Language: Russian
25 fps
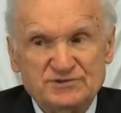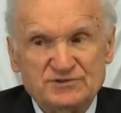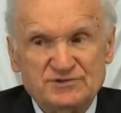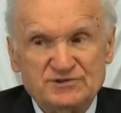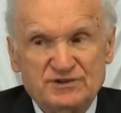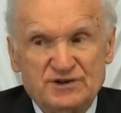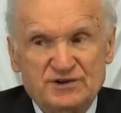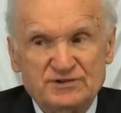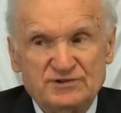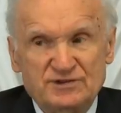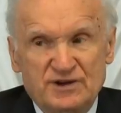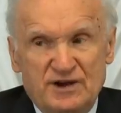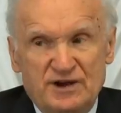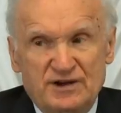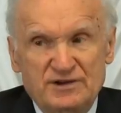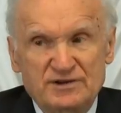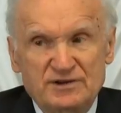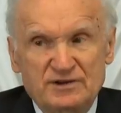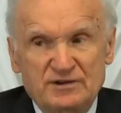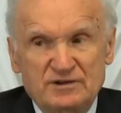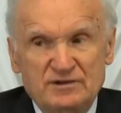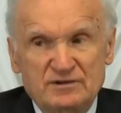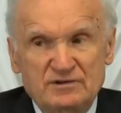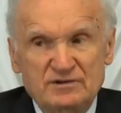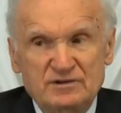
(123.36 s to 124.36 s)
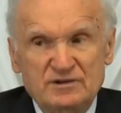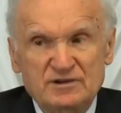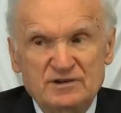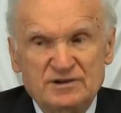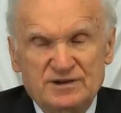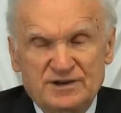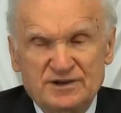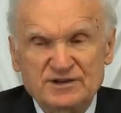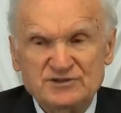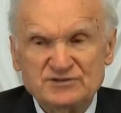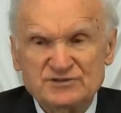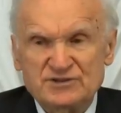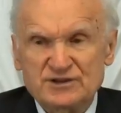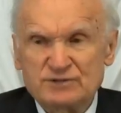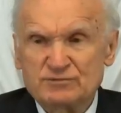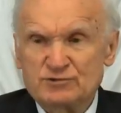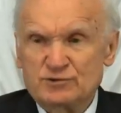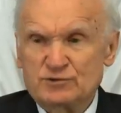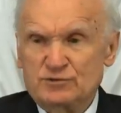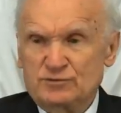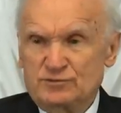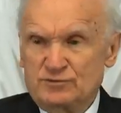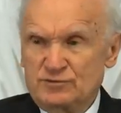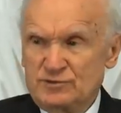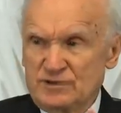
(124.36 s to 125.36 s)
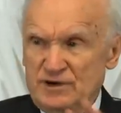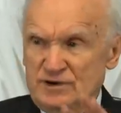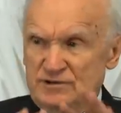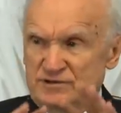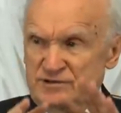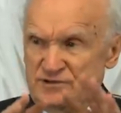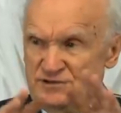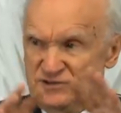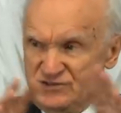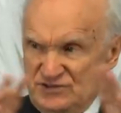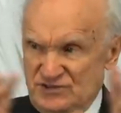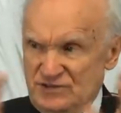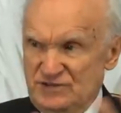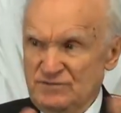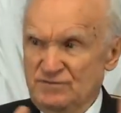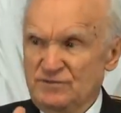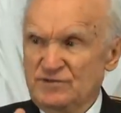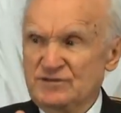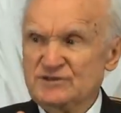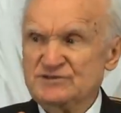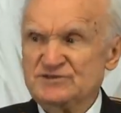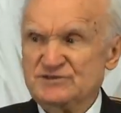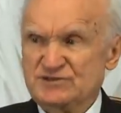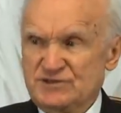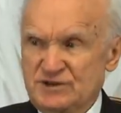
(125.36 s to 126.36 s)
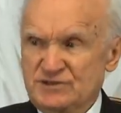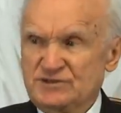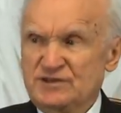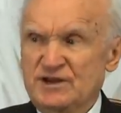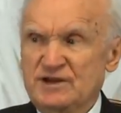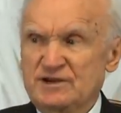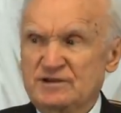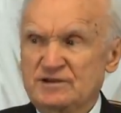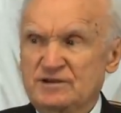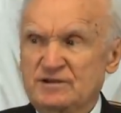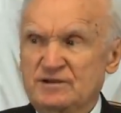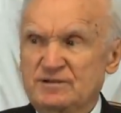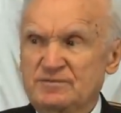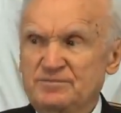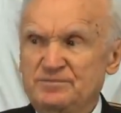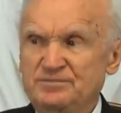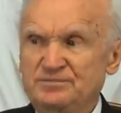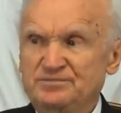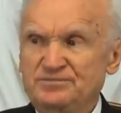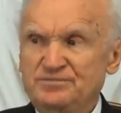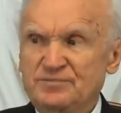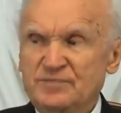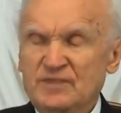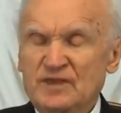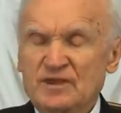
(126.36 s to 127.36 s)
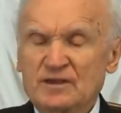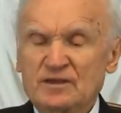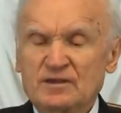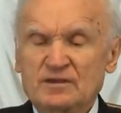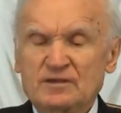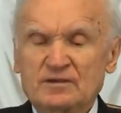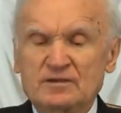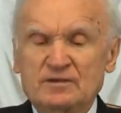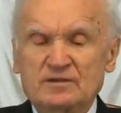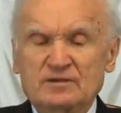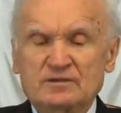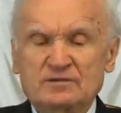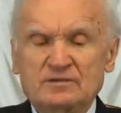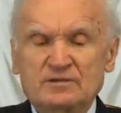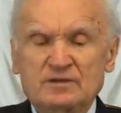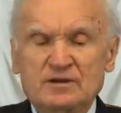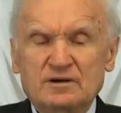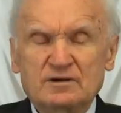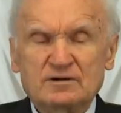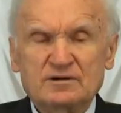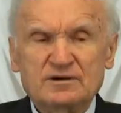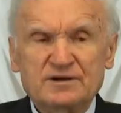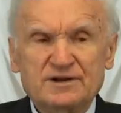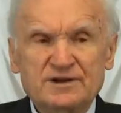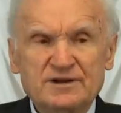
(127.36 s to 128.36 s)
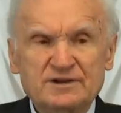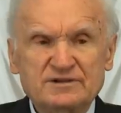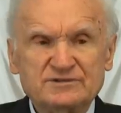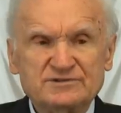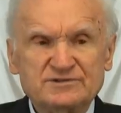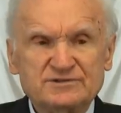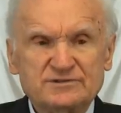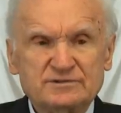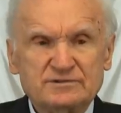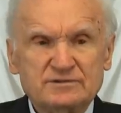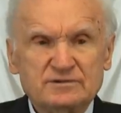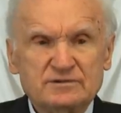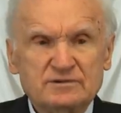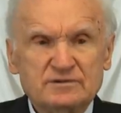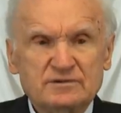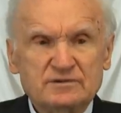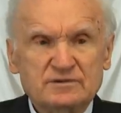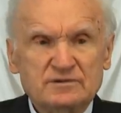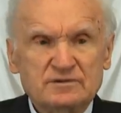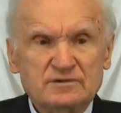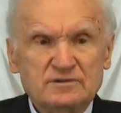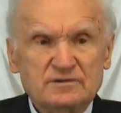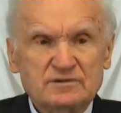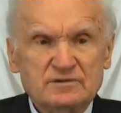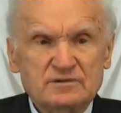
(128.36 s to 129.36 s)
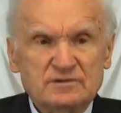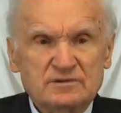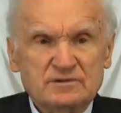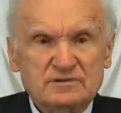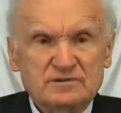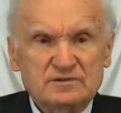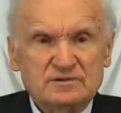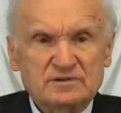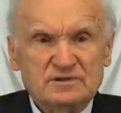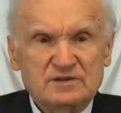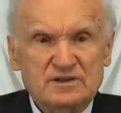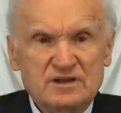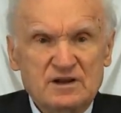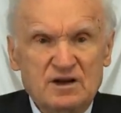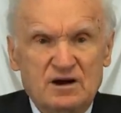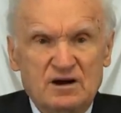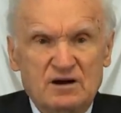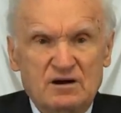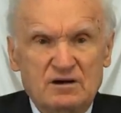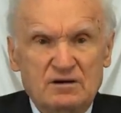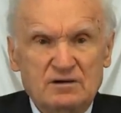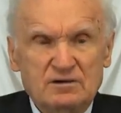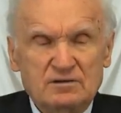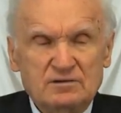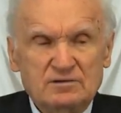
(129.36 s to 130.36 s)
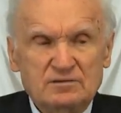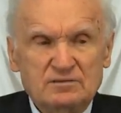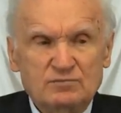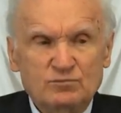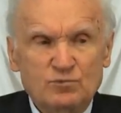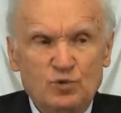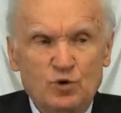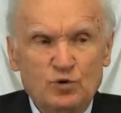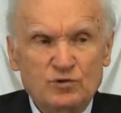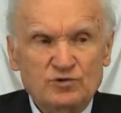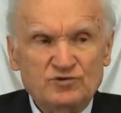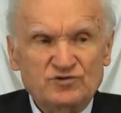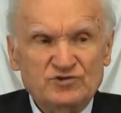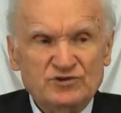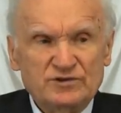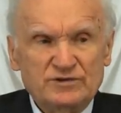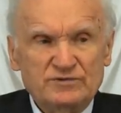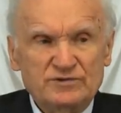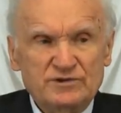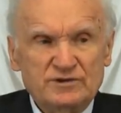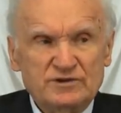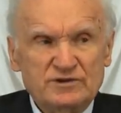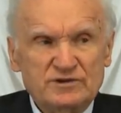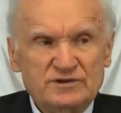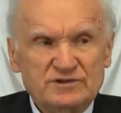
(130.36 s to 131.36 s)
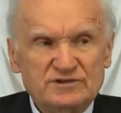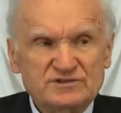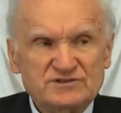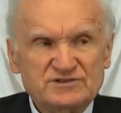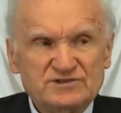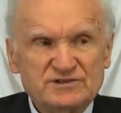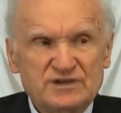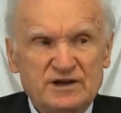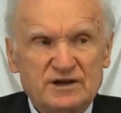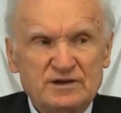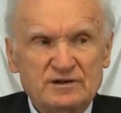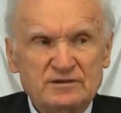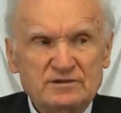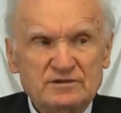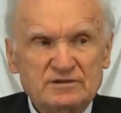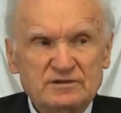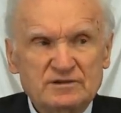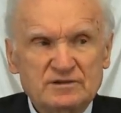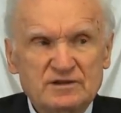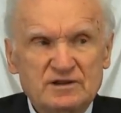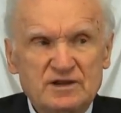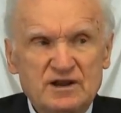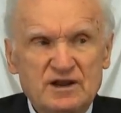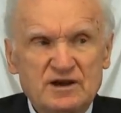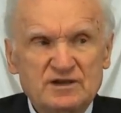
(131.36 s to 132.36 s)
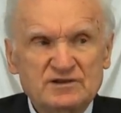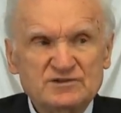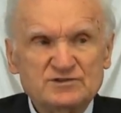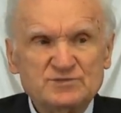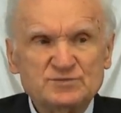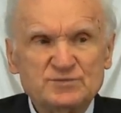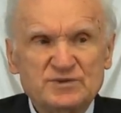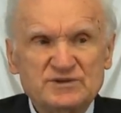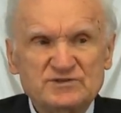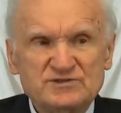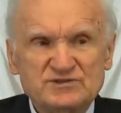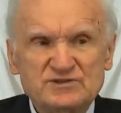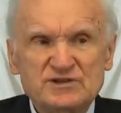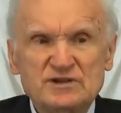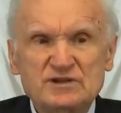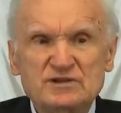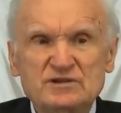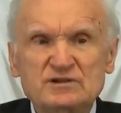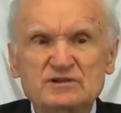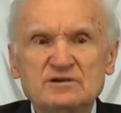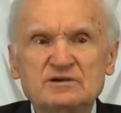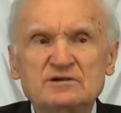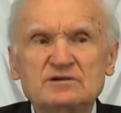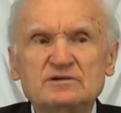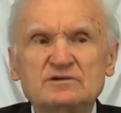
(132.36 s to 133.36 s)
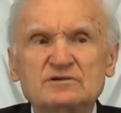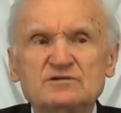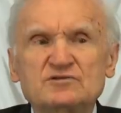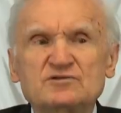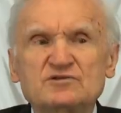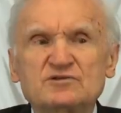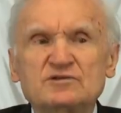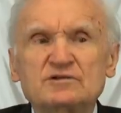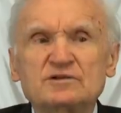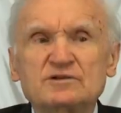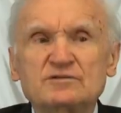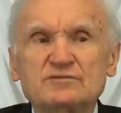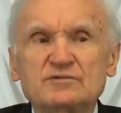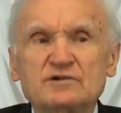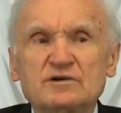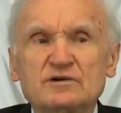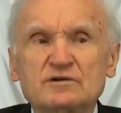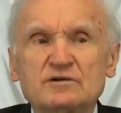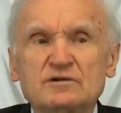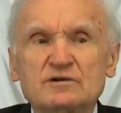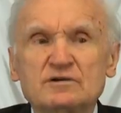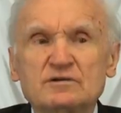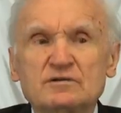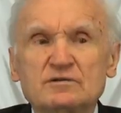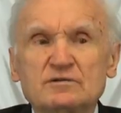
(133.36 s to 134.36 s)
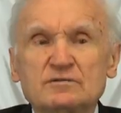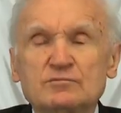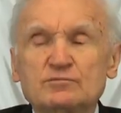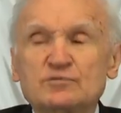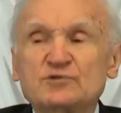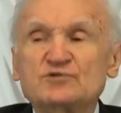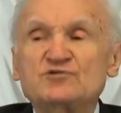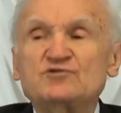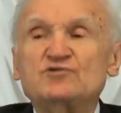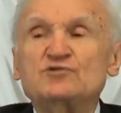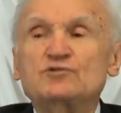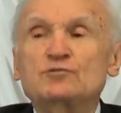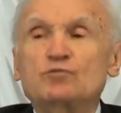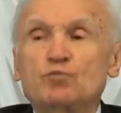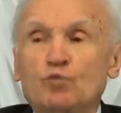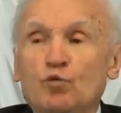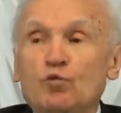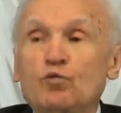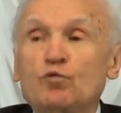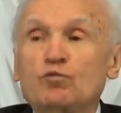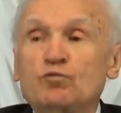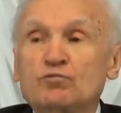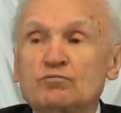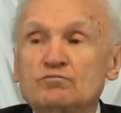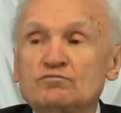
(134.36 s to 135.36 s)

страдания? Крест, я говорю, как символ страданий. Да, крест для Бога человека Христа для спасения человека. Почему?